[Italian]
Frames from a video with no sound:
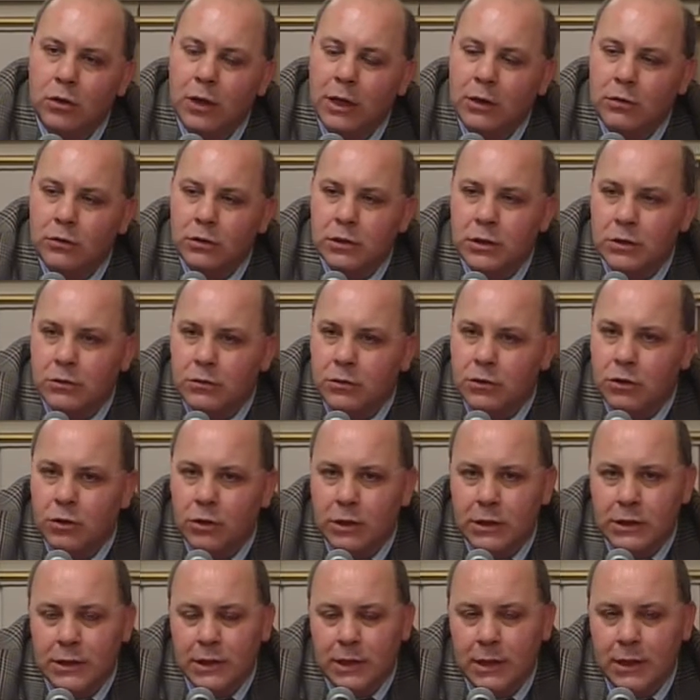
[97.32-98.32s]
La
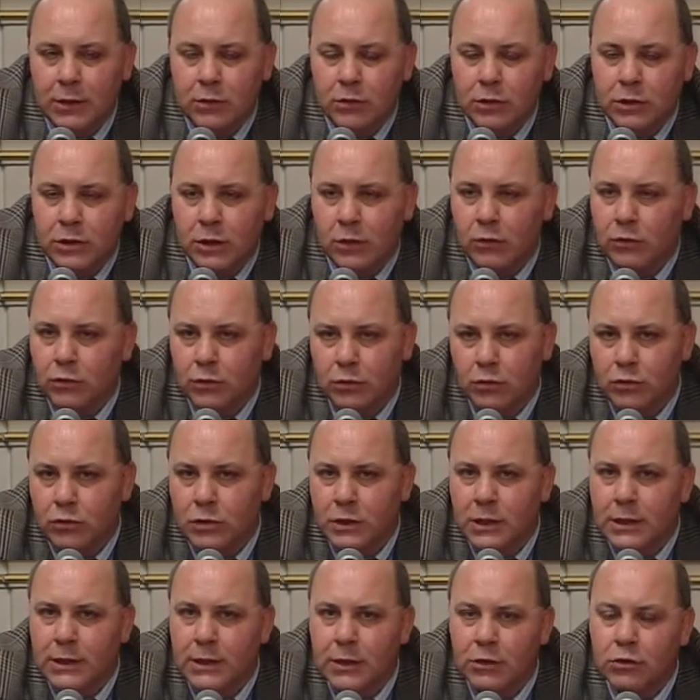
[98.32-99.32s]
Costituzione secondo
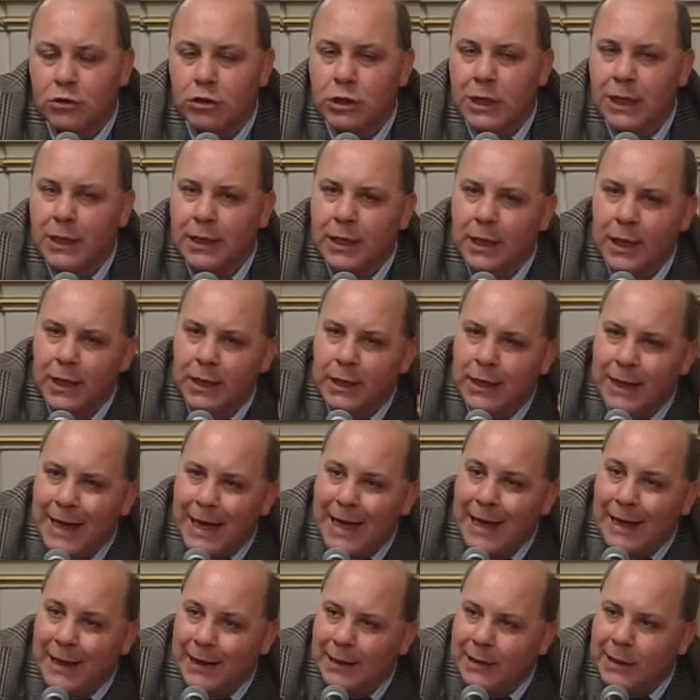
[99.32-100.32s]
giustizia sociale, che è il
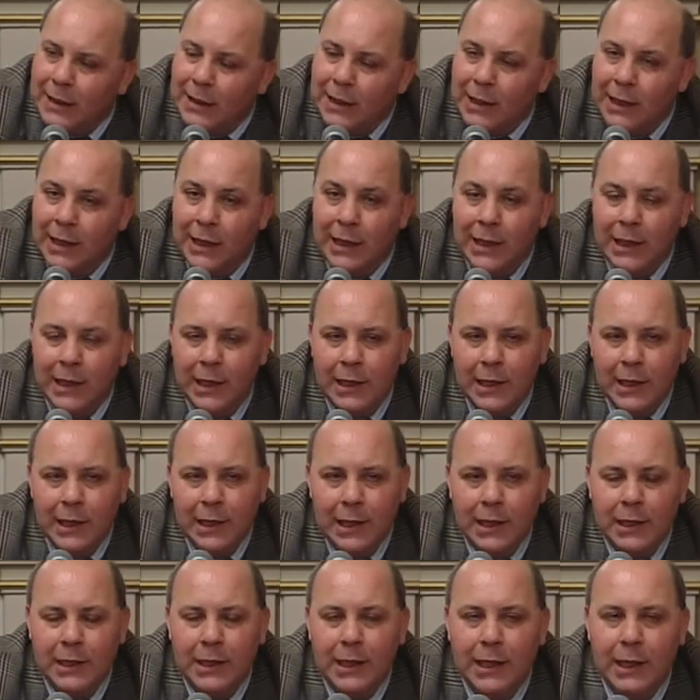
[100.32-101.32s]
cardine
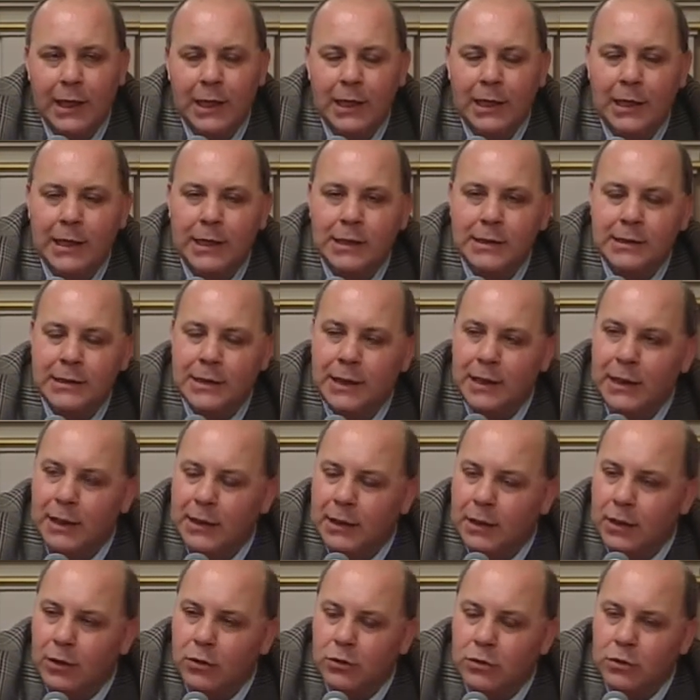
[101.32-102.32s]
degli
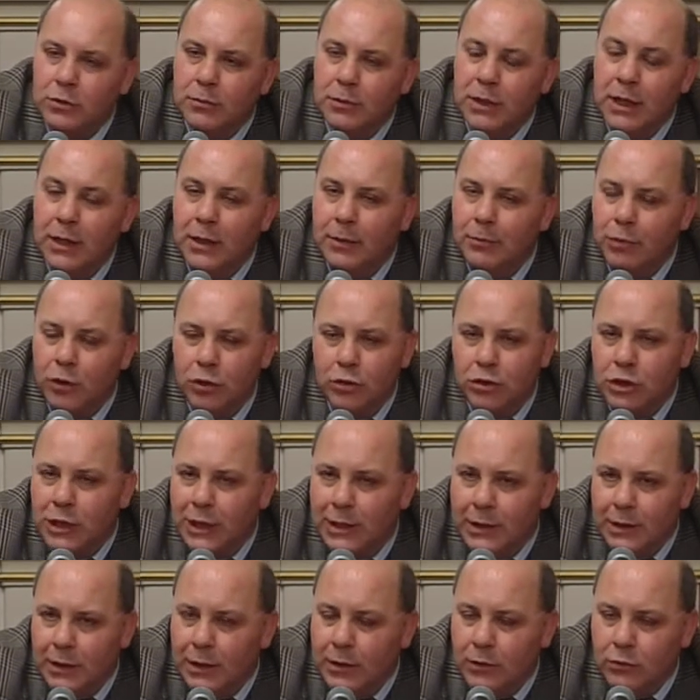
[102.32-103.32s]
iscritti dei
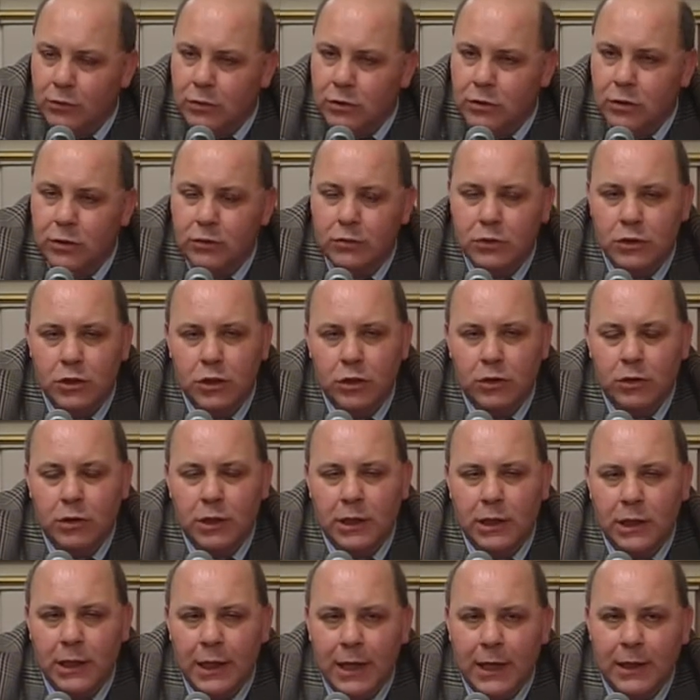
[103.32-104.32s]
progetti di
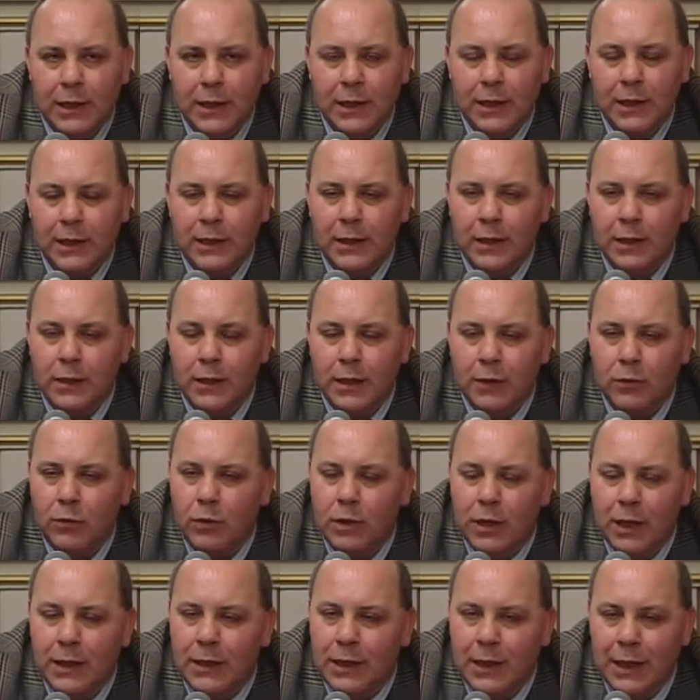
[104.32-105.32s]
Costituzione anni, del,
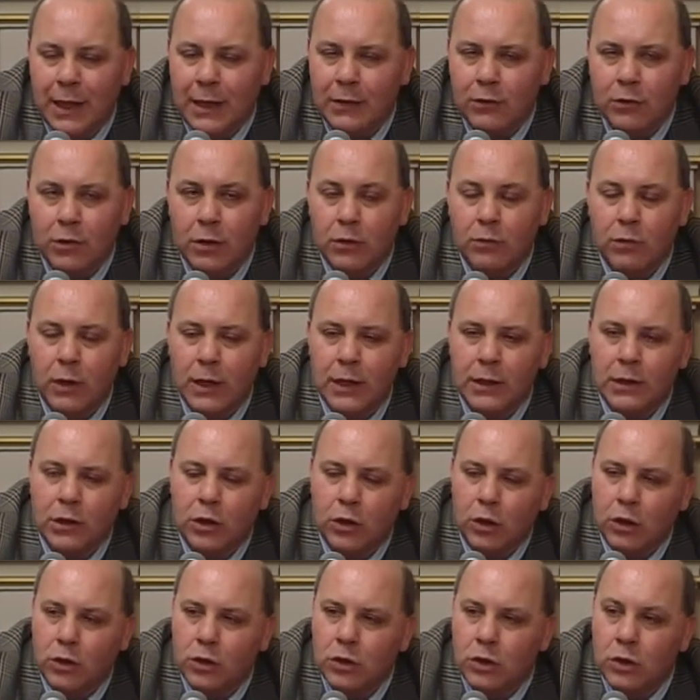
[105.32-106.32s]
dell'anno del
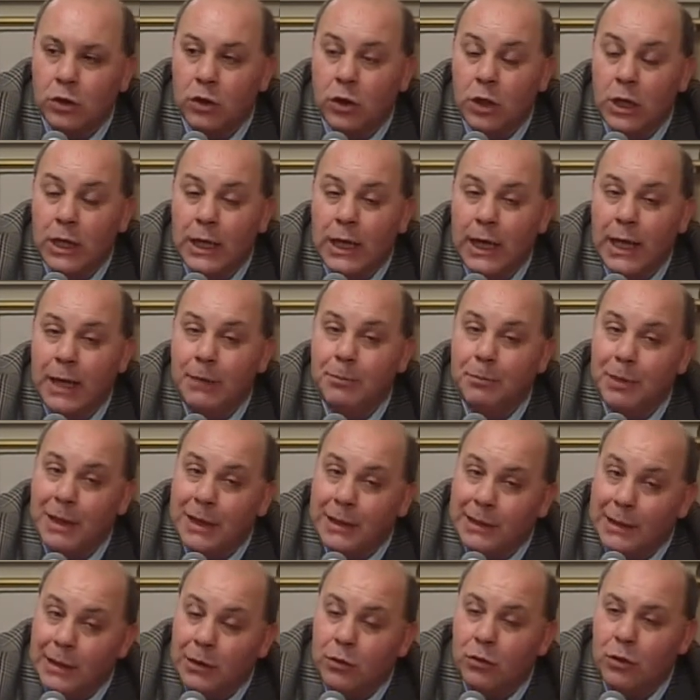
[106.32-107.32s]
48 e in
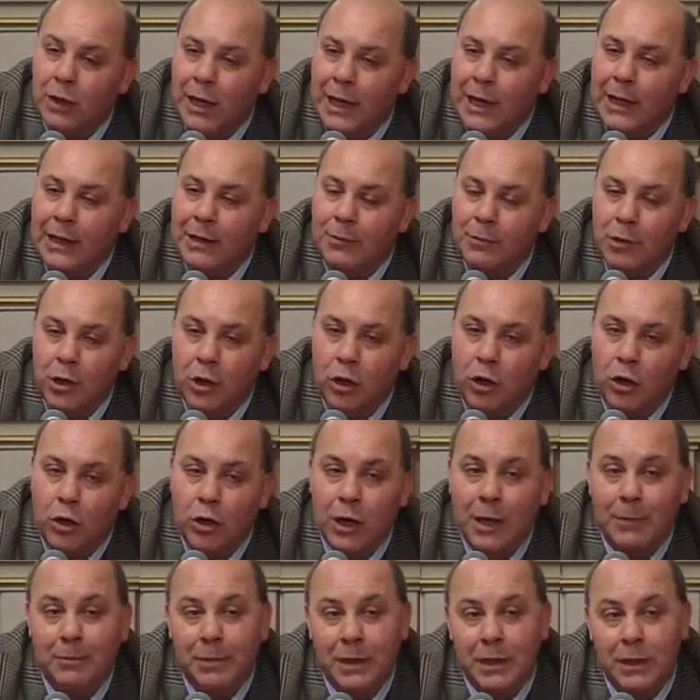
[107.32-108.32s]
particolare però
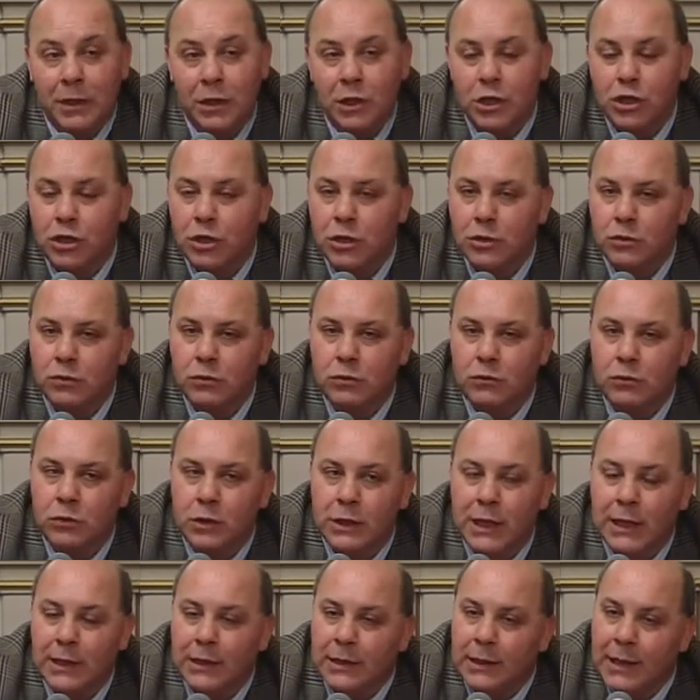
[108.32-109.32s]
l'appendice
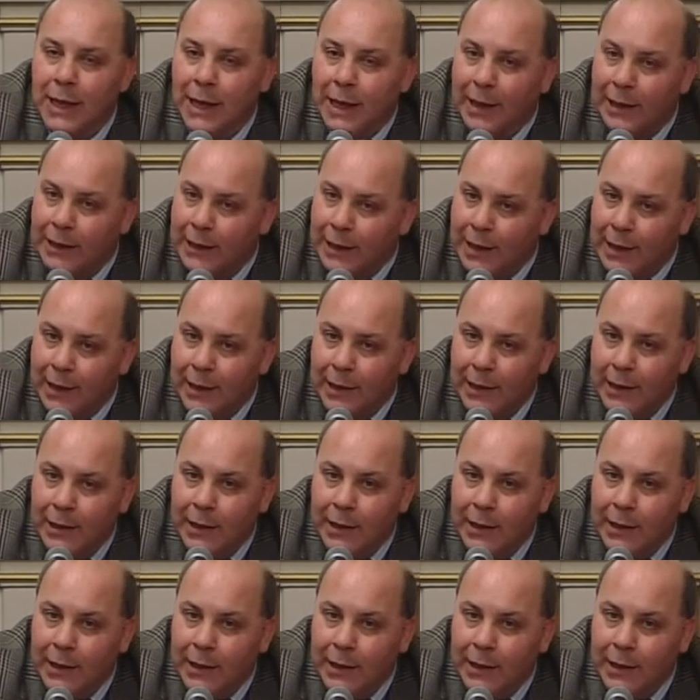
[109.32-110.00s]
sull'unità d'Italia,